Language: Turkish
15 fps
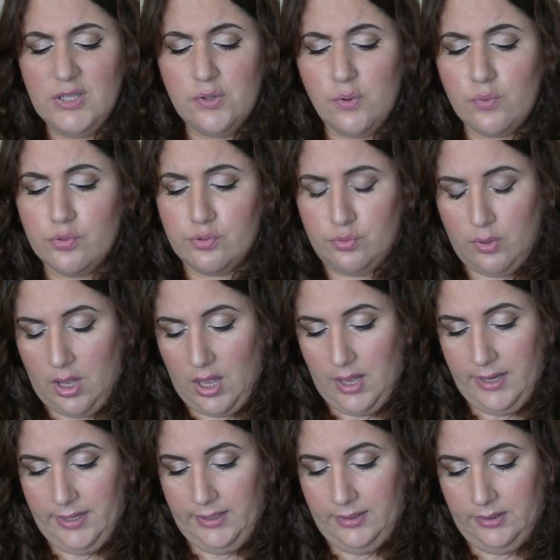Kokusu
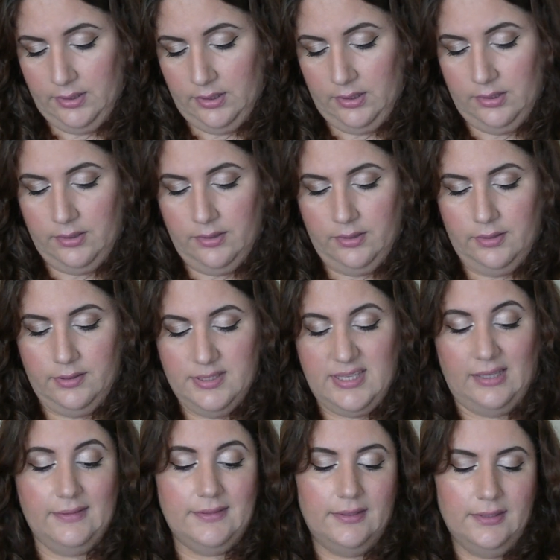aynı
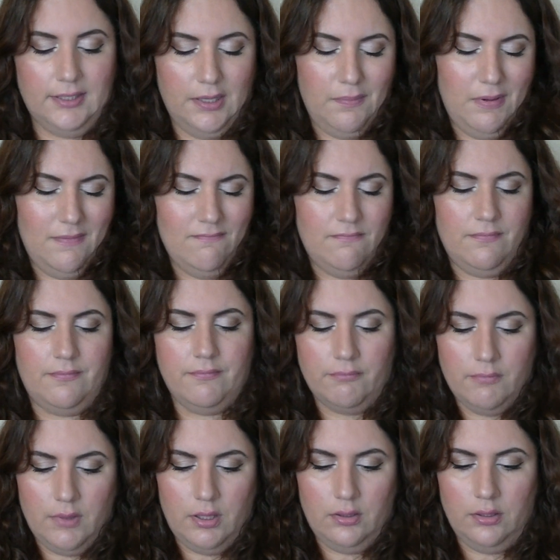salatalık gibi.
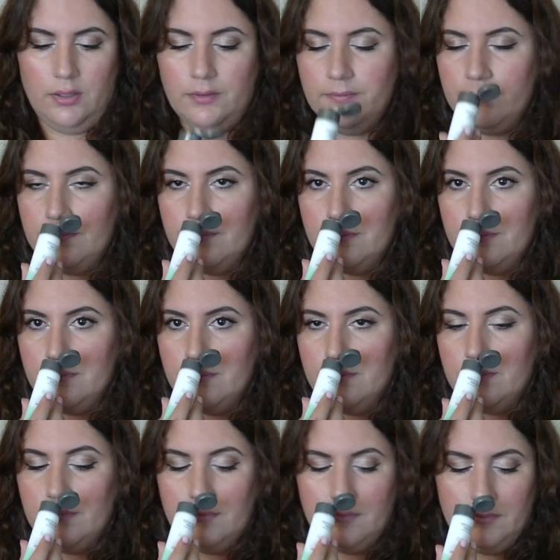Allah.
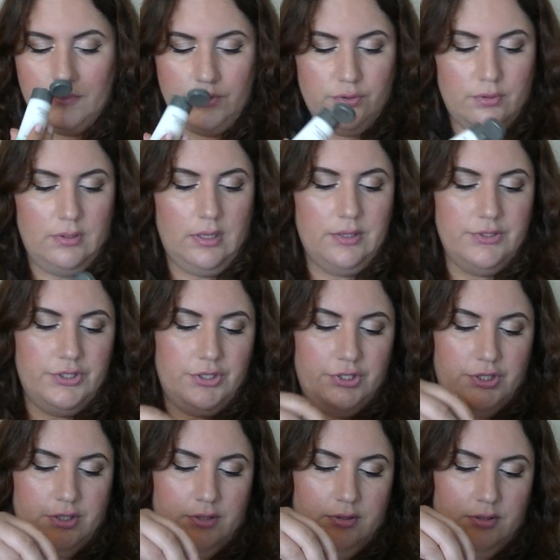Şöyle azıcık
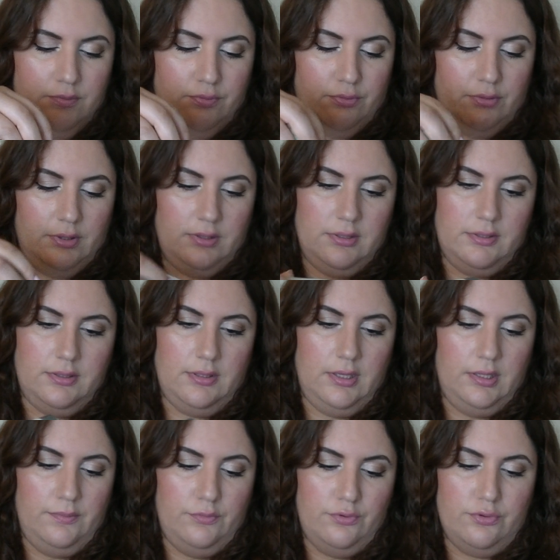çıktı buradan hazır
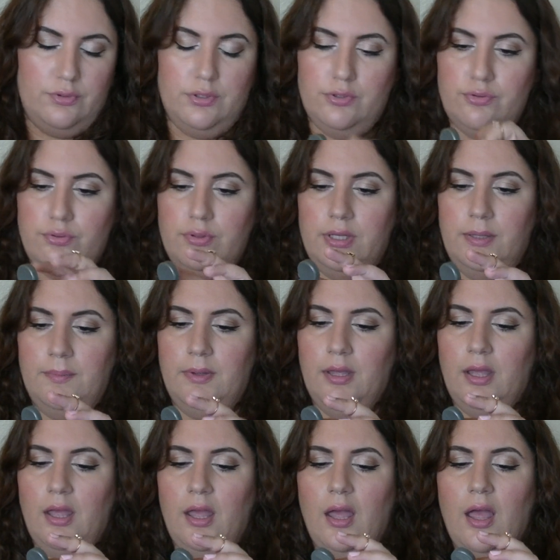elimin üstüne süreyim.
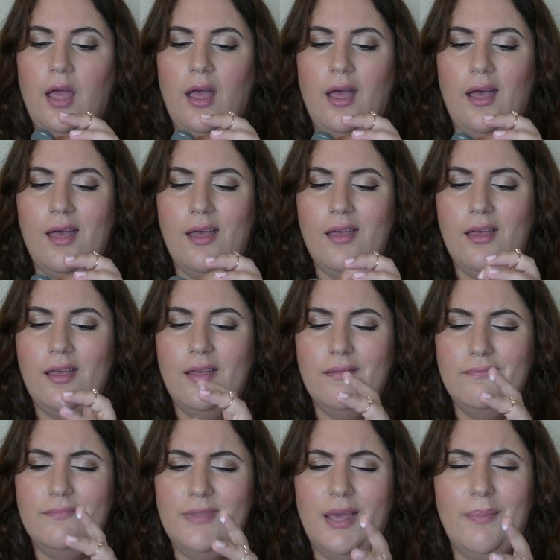Ee,
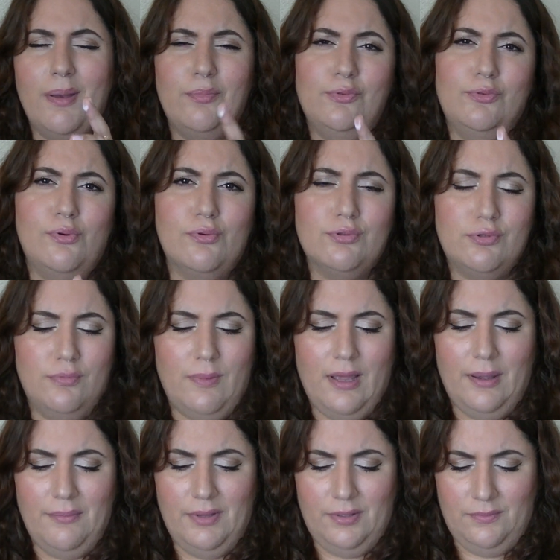ya ben bunun kokusunu
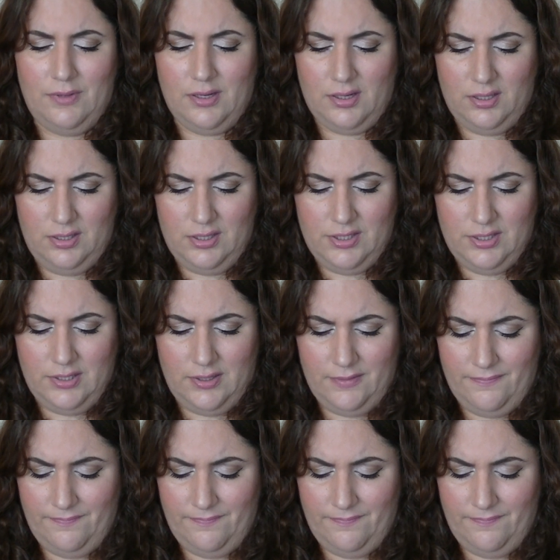beğenmedim arkadaşlar.